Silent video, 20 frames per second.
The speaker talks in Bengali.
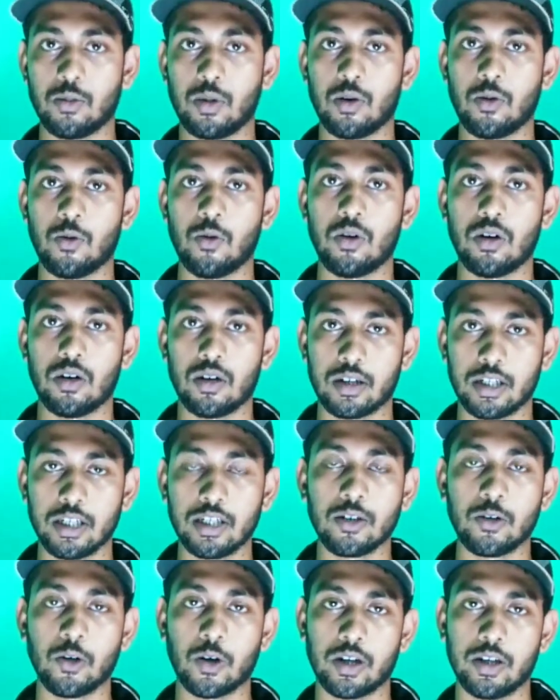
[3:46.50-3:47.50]
তোমরা
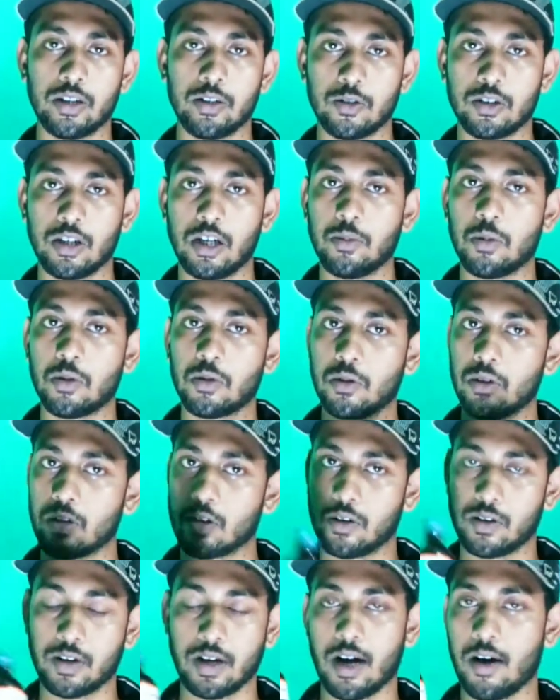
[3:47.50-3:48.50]
ড্রিঙ্ক করে তো সেই
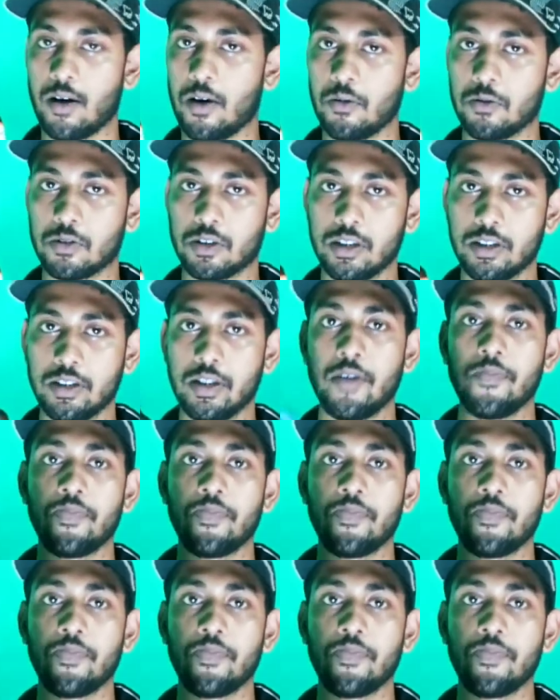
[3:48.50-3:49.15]
বন্ধুদেরকে এটা খাওয়া উচিত